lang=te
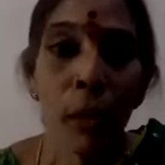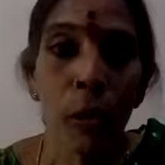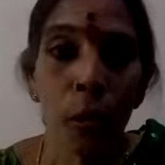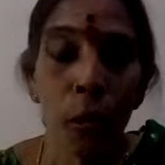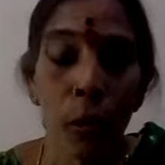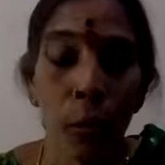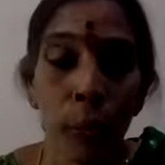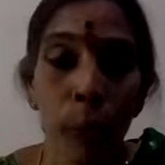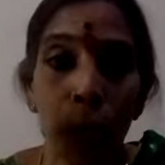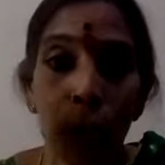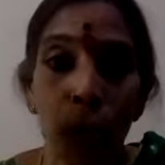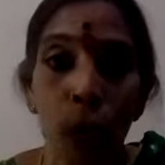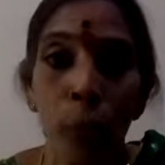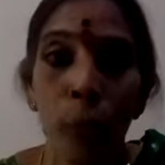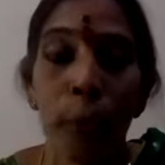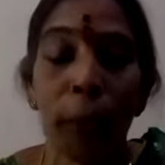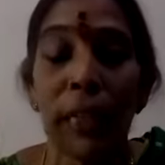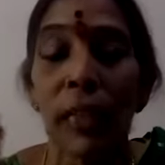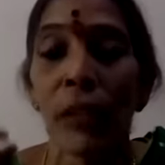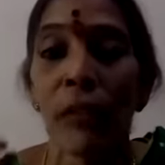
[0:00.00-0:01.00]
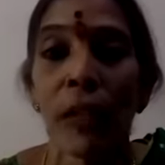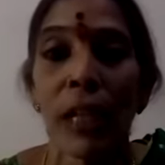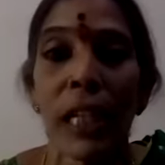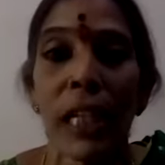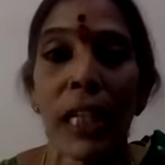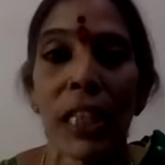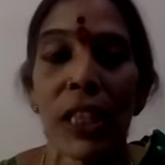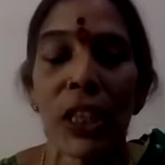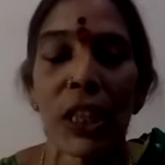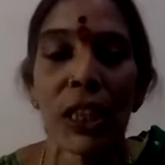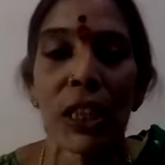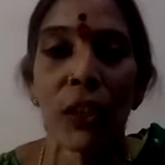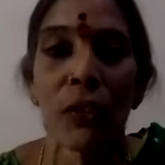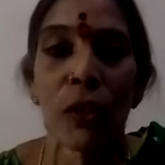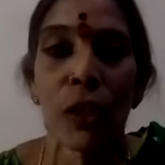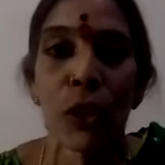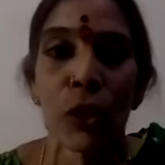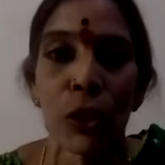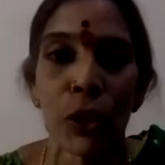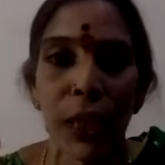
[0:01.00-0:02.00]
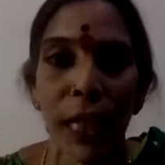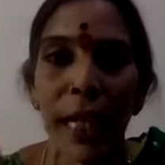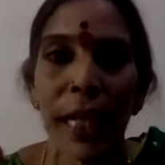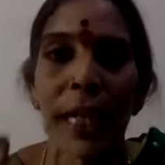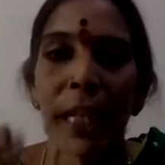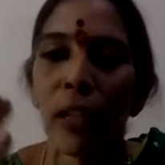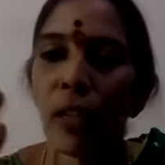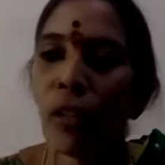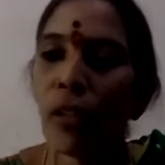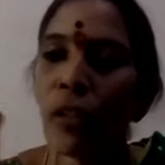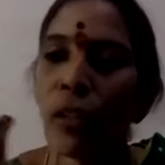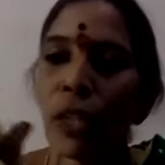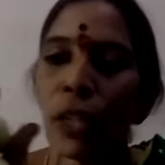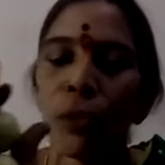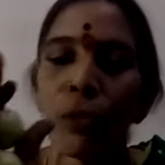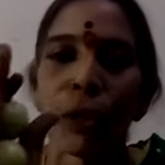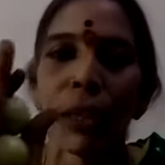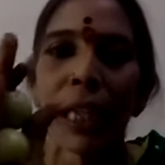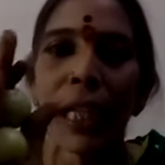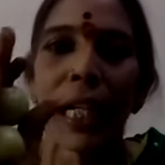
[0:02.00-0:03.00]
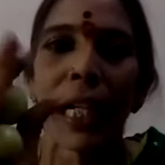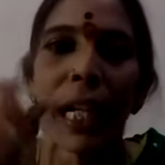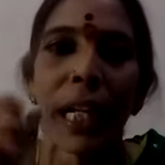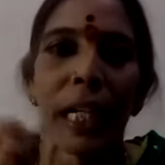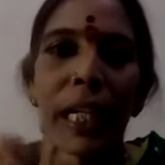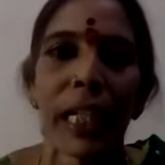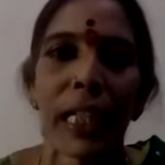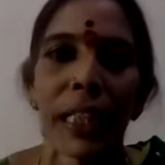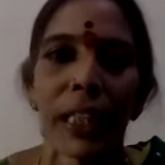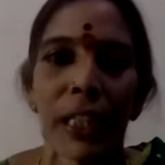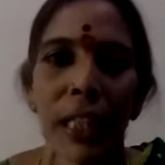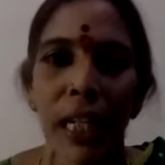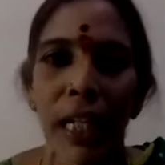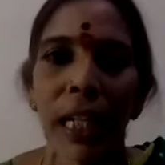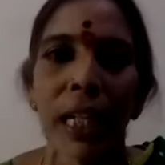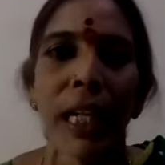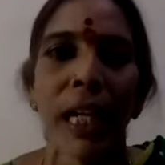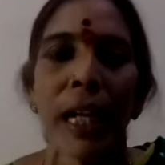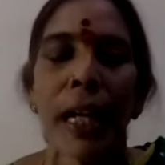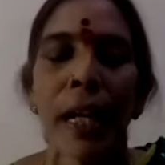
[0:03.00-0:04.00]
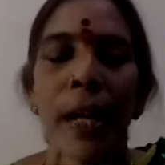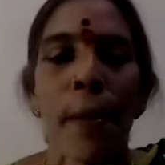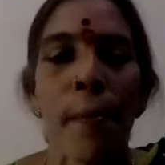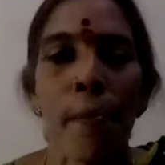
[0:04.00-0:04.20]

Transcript: మనం పూర్వం పెద్దవాళ్ళు ఏం చేసేవాళ్ళు జాడీలో ఈ ఉసిరికాయల్ని చక్కగా